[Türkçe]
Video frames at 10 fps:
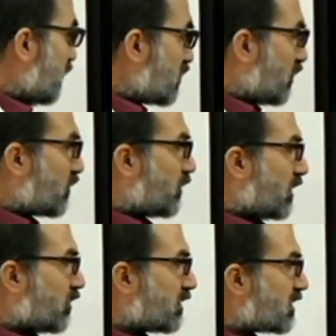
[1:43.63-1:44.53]
Which of the
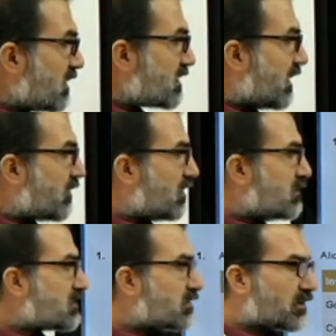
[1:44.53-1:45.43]
following does have an
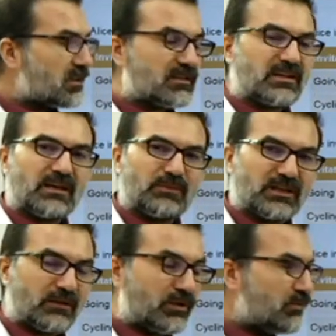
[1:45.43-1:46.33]
answer in the
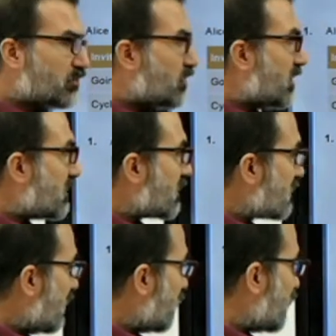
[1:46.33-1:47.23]
table above?
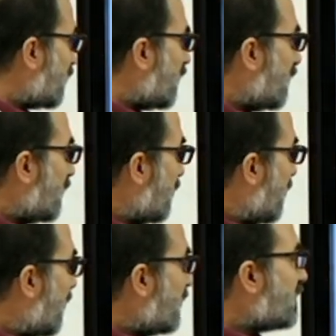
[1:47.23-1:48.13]
Yukarıdaki tabloda
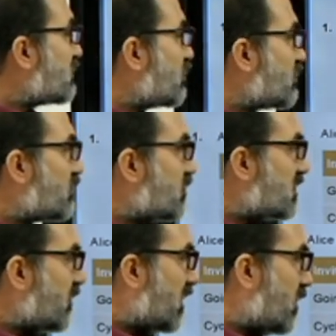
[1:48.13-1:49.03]
hangi sorunun
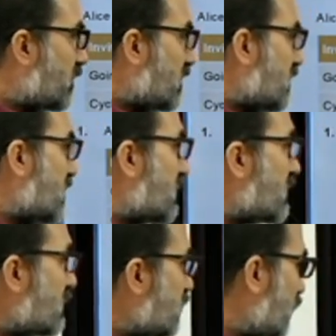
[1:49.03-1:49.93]
cevabı
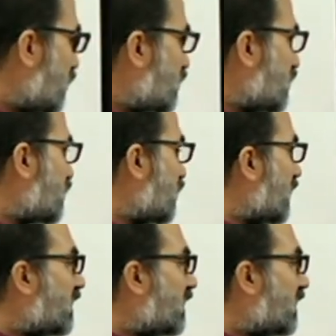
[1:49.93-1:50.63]
yoktur diyor.